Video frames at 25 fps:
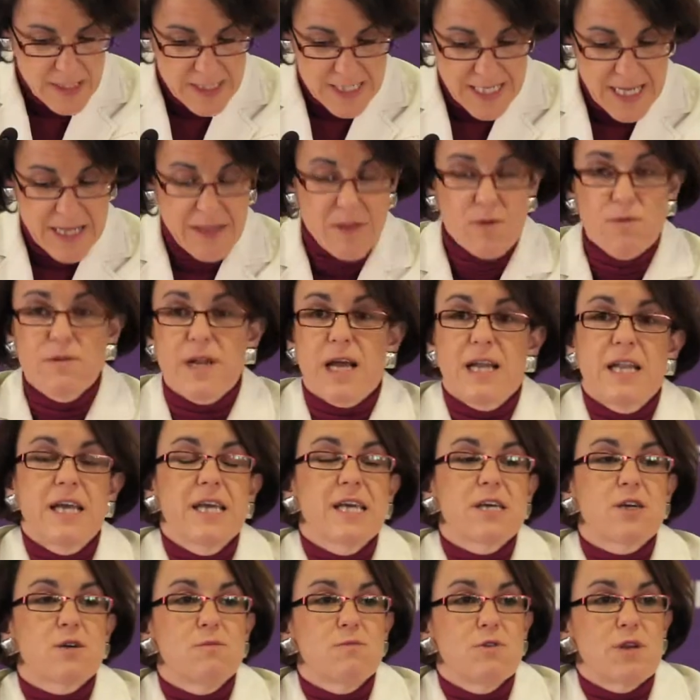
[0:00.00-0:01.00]
Se hace una
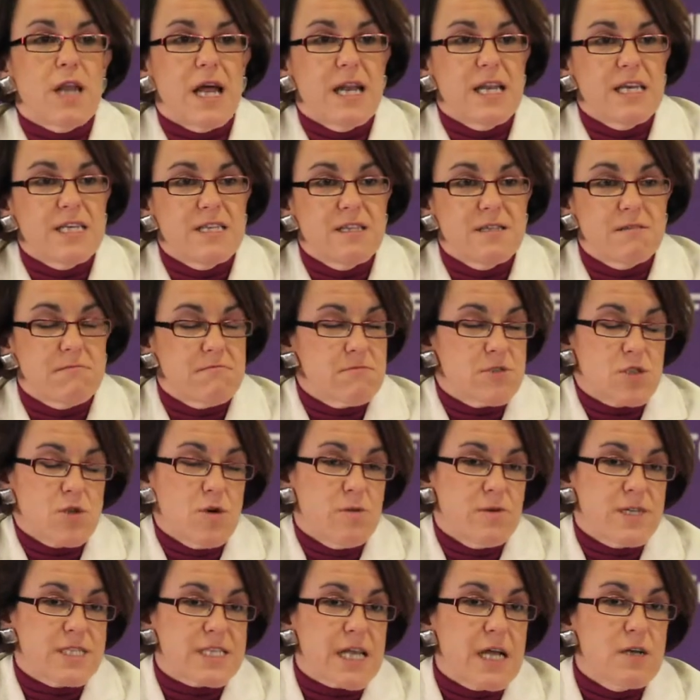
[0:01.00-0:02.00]
ley como la ley
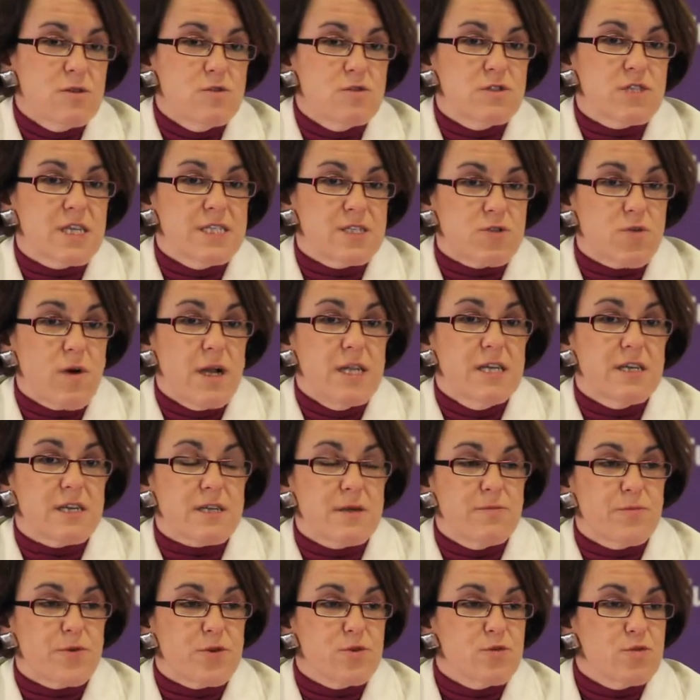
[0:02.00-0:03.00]
sobre salud sexual y
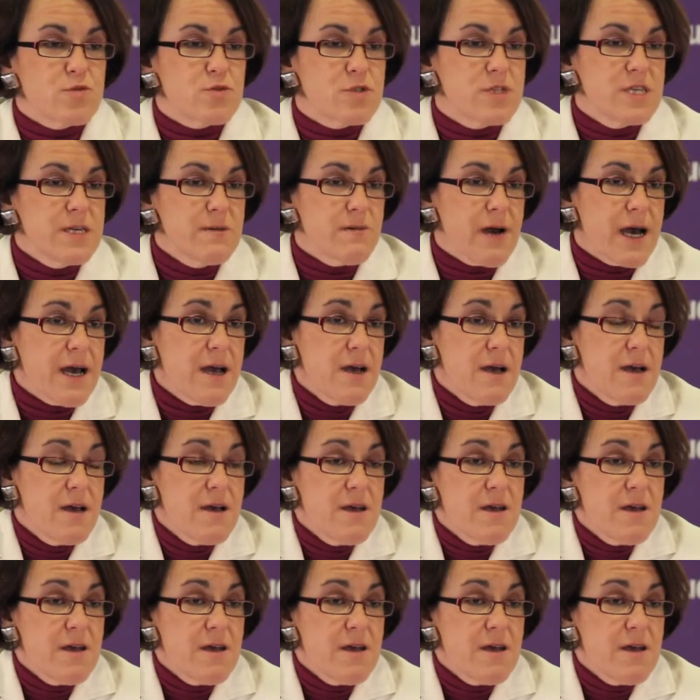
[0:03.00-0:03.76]
reproductiva,